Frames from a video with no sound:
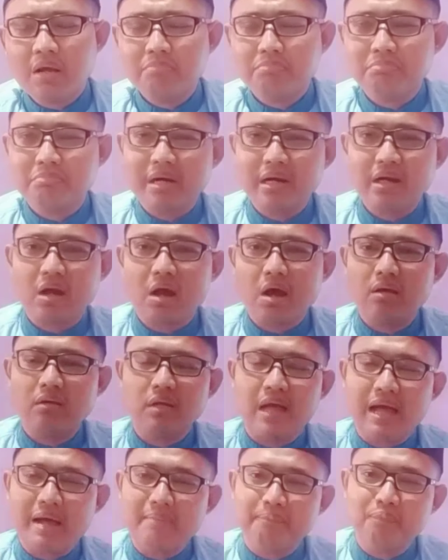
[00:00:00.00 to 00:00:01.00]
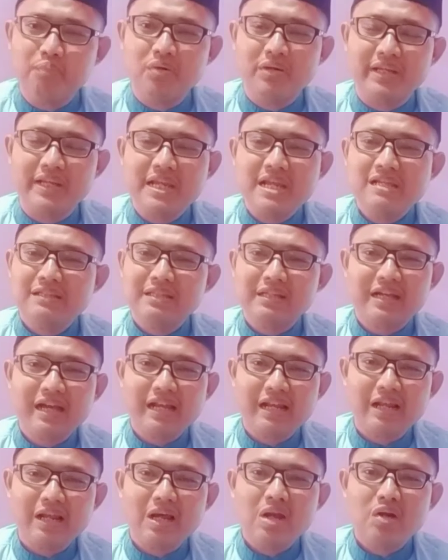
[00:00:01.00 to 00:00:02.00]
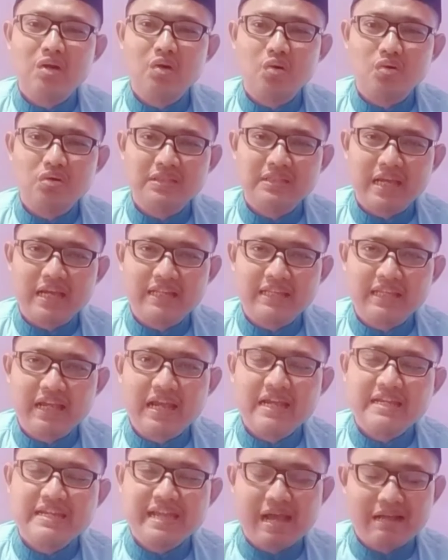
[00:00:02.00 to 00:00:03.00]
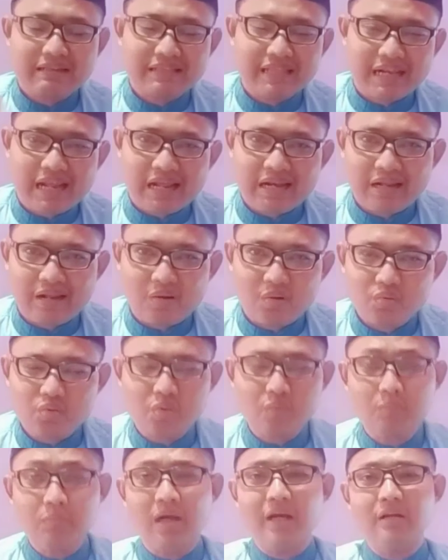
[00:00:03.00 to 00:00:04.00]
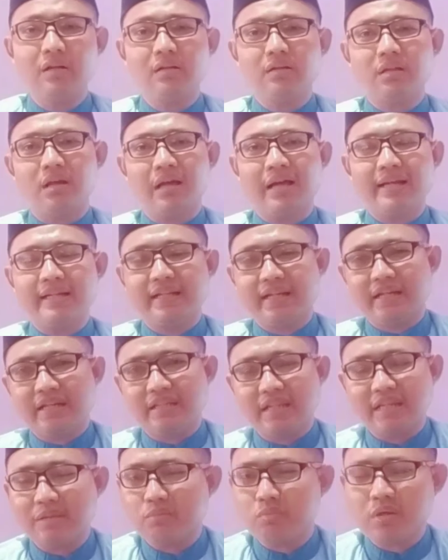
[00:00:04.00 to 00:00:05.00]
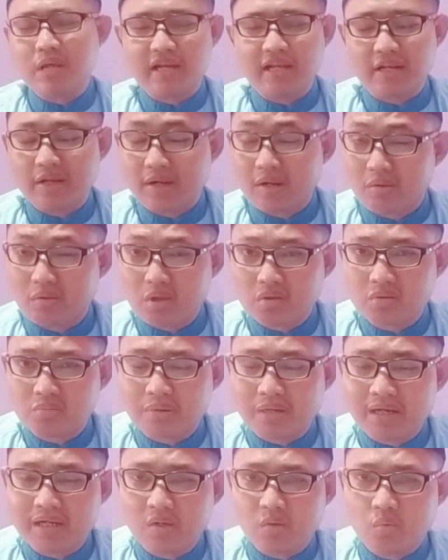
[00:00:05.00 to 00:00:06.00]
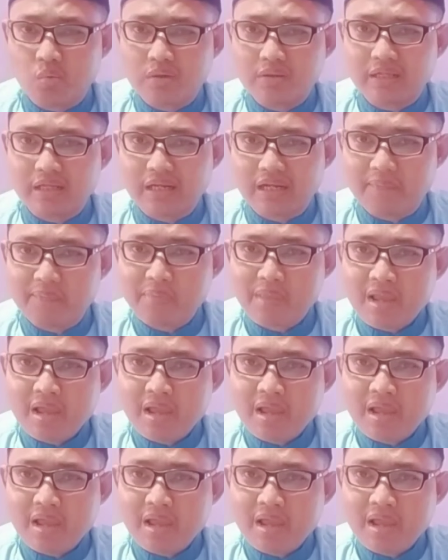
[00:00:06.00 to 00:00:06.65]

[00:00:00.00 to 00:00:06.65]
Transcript: maka Allah ampuni segala dosanya yang telah lalu subhanallah hadirin yang dimuliakan oleh Allah Subhanahu wa taala